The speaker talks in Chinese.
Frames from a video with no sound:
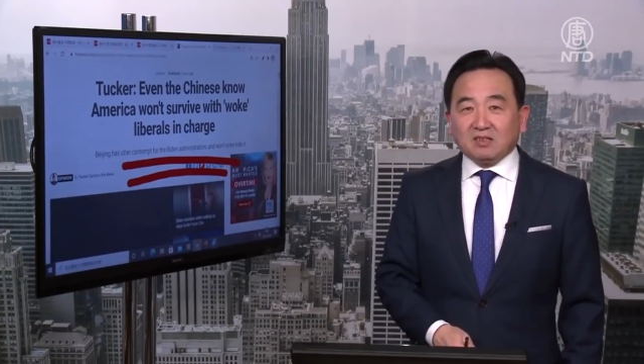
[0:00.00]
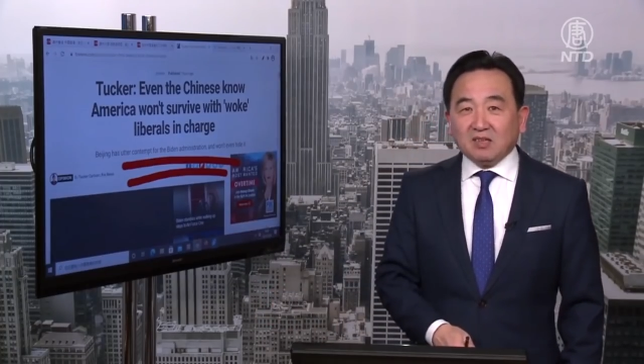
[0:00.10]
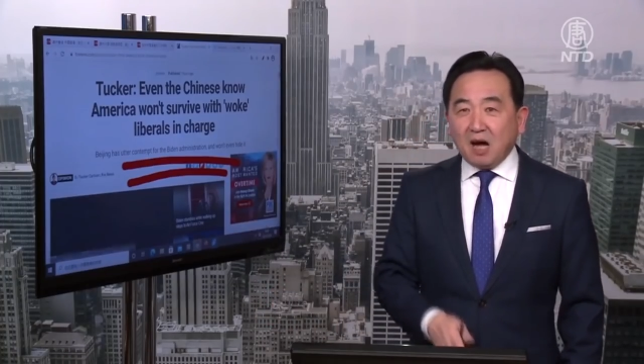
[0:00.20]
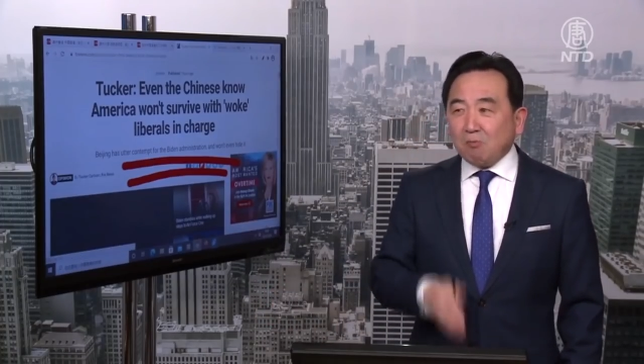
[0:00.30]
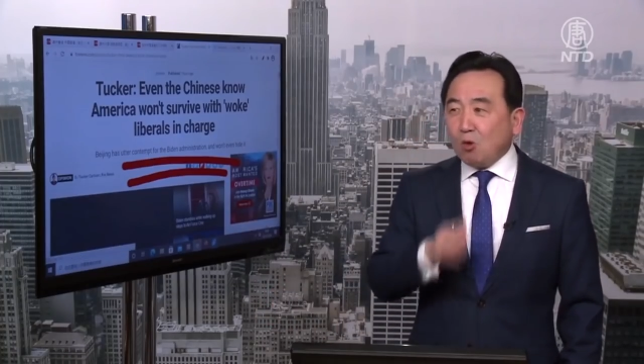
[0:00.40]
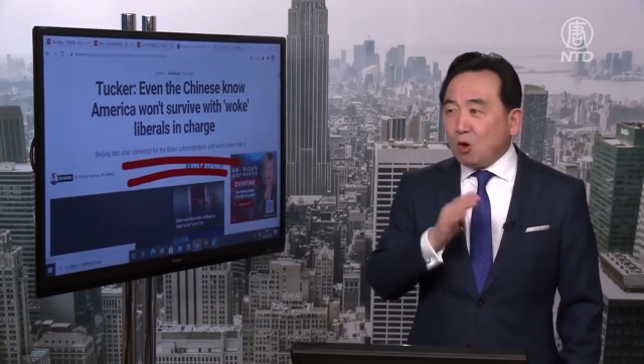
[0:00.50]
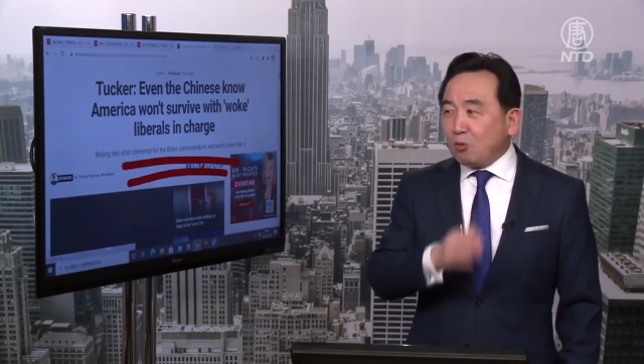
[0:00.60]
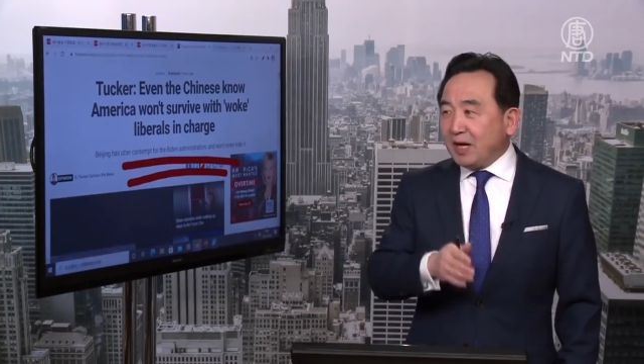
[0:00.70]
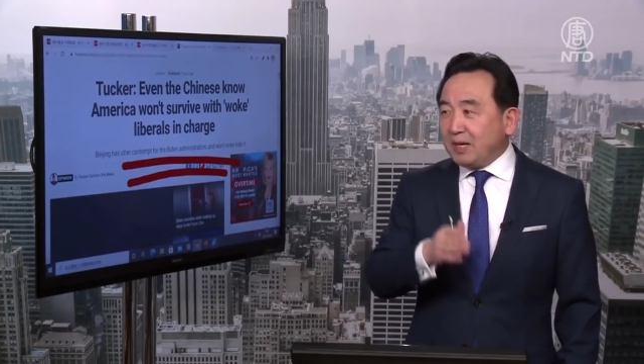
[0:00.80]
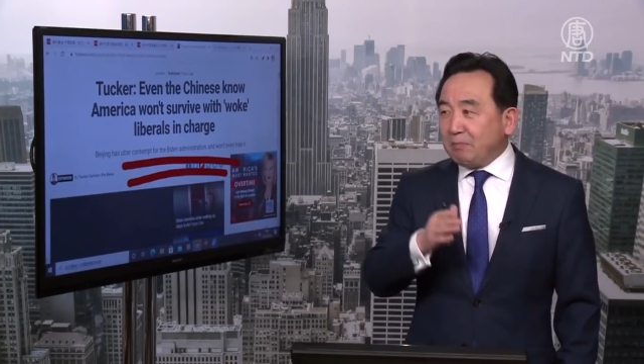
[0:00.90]
让魔
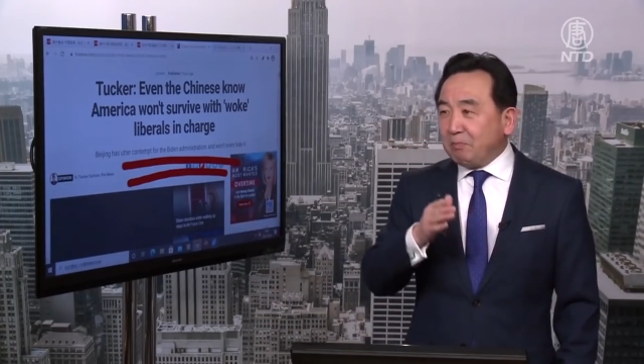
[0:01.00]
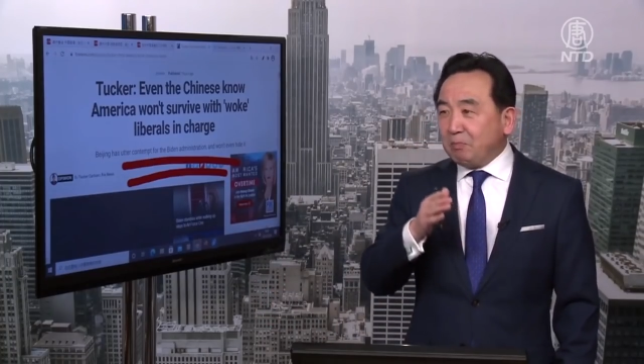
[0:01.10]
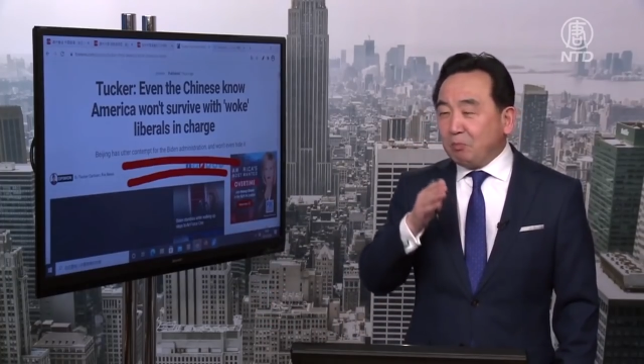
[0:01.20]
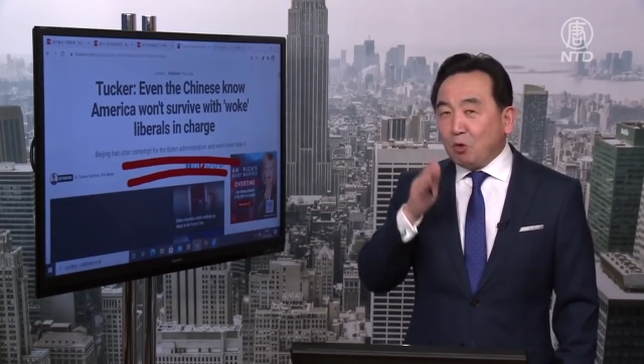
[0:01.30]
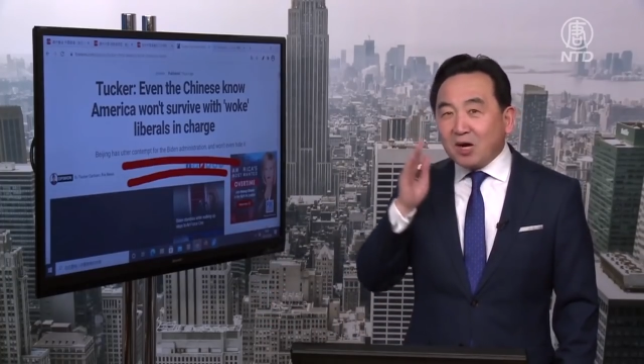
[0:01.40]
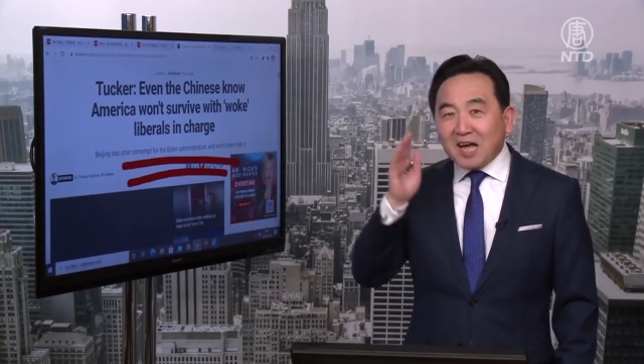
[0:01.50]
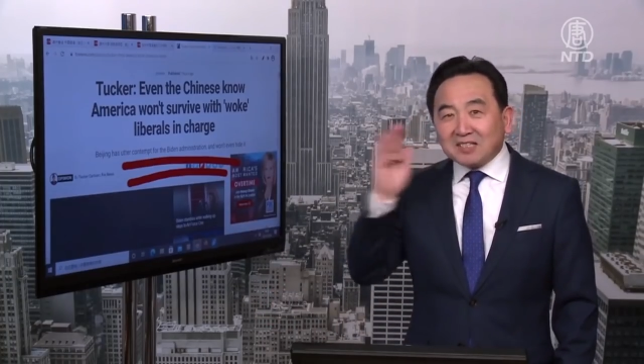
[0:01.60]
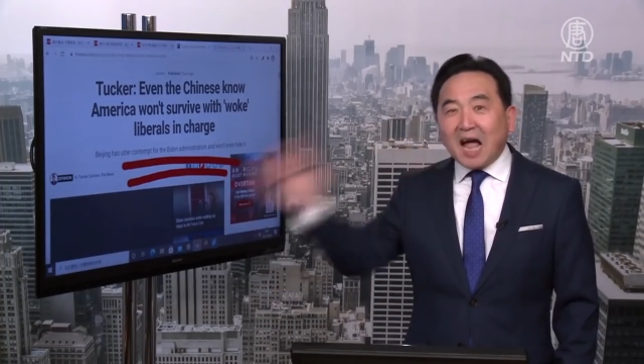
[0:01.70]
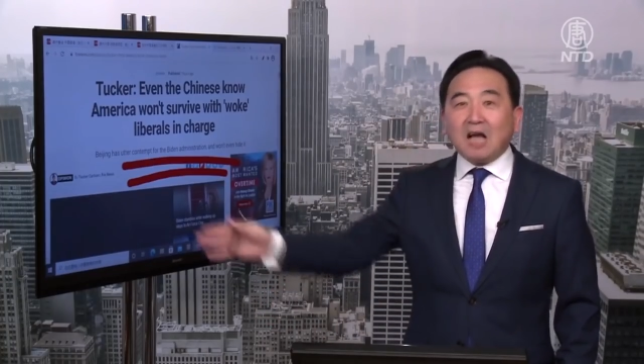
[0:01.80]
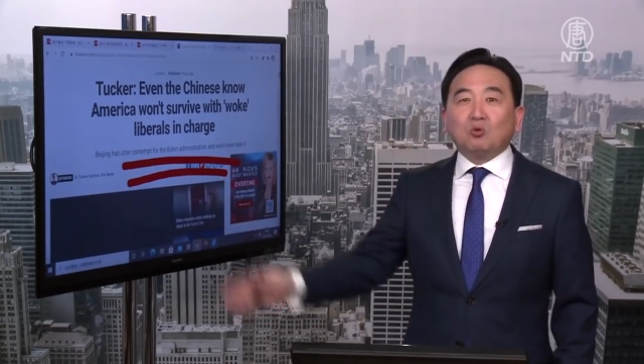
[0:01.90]
鬼勃然
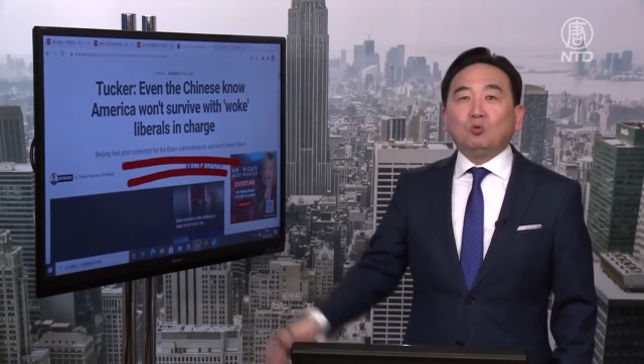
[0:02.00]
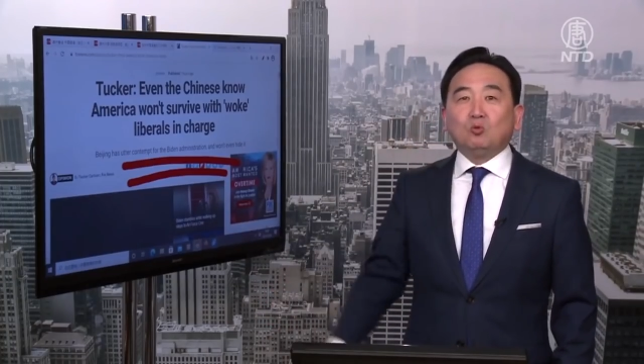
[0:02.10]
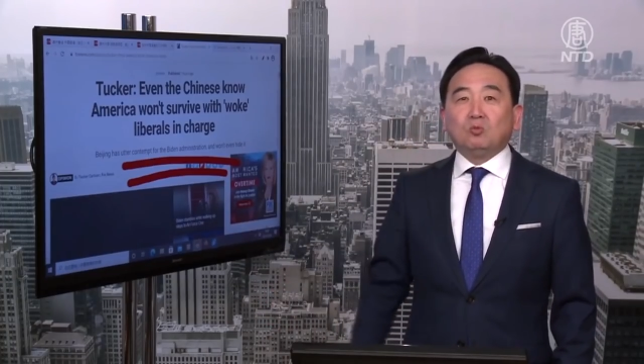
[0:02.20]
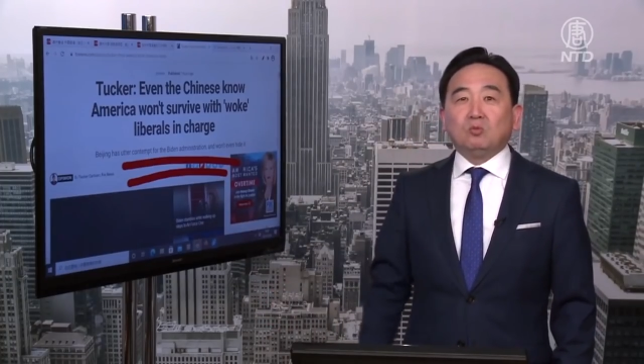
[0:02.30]
大怒。